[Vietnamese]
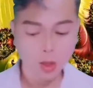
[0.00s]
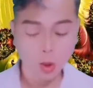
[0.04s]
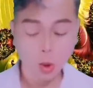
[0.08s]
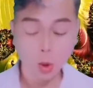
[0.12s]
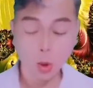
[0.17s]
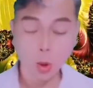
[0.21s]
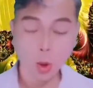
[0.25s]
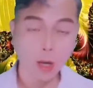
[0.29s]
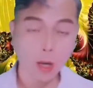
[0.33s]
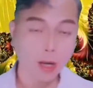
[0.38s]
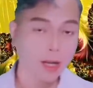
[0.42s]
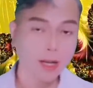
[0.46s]

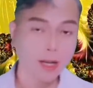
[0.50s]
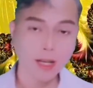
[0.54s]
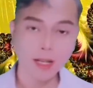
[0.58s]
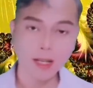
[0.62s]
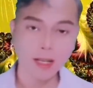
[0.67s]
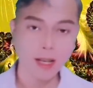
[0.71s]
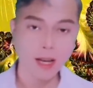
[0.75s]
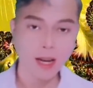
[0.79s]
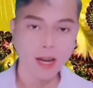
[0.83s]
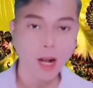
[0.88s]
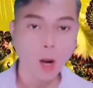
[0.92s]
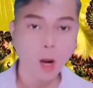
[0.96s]
Anh ngửi
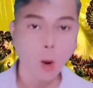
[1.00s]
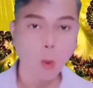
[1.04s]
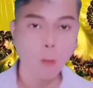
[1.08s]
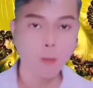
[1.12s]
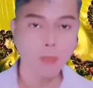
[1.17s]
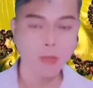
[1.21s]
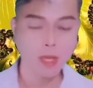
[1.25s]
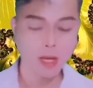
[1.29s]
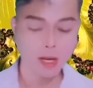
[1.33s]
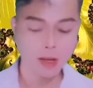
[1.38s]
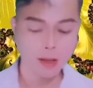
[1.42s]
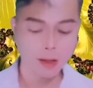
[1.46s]
rồi,
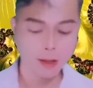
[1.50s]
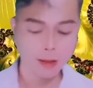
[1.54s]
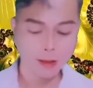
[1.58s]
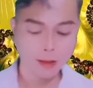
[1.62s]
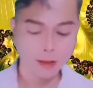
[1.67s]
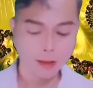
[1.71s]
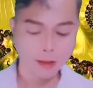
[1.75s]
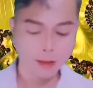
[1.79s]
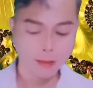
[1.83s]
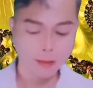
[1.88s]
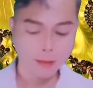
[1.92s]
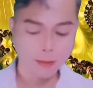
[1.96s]

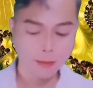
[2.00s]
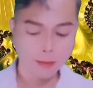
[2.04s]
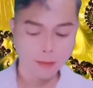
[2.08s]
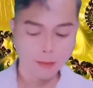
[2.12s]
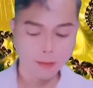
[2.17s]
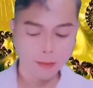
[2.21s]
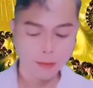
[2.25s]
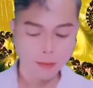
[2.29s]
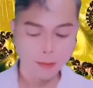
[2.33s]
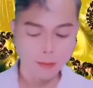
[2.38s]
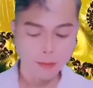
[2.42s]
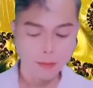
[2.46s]
con nghe thấy cái mùi
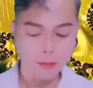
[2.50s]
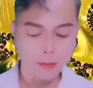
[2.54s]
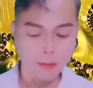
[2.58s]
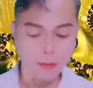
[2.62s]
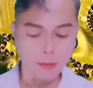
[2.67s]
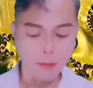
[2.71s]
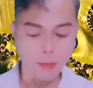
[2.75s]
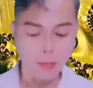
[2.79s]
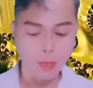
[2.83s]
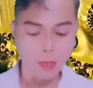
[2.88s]
gì đâu chứ?